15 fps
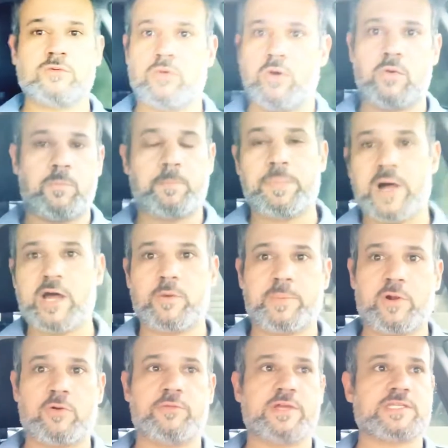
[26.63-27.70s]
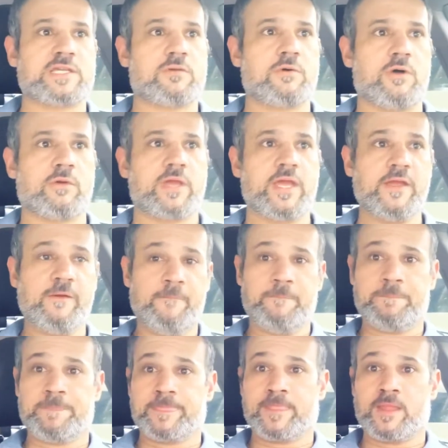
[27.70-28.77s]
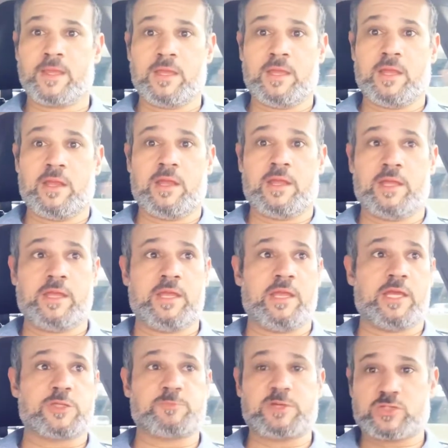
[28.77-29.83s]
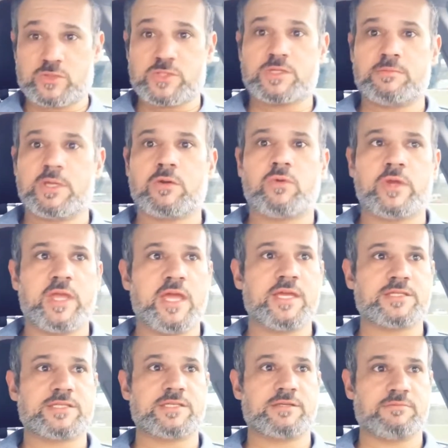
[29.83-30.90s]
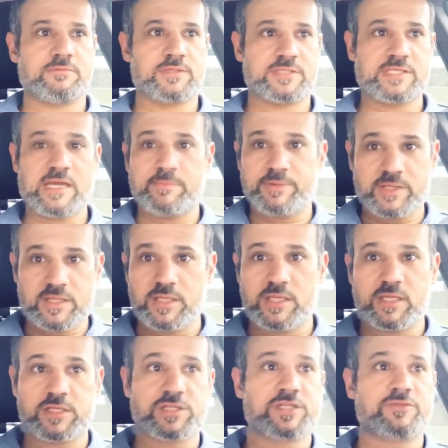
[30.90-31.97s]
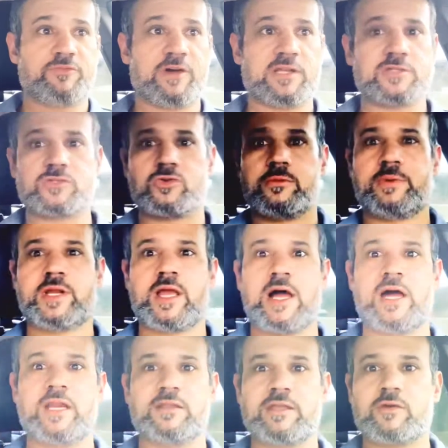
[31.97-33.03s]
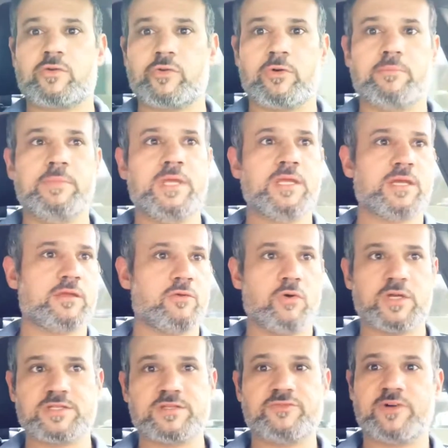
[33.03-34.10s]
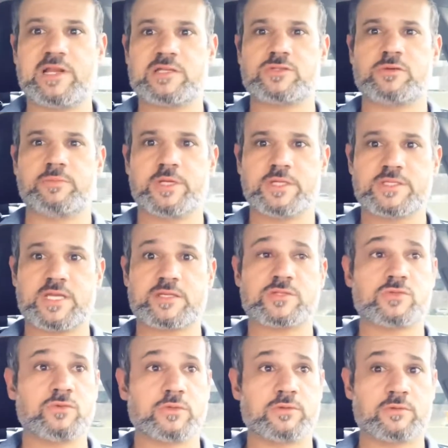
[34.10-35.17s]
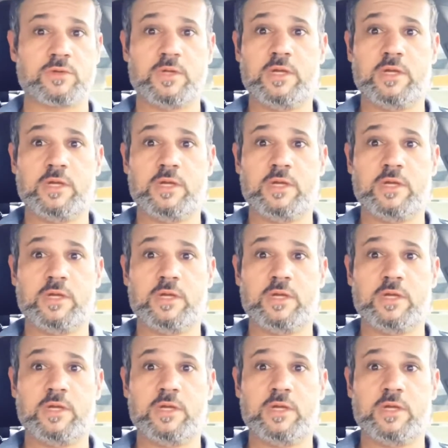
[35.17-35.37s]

ou paro para conversar com alguém e as pessoas que me conhecem sabem que a gente fala sobre a área da economia e gosta de falar sobre esse assunto.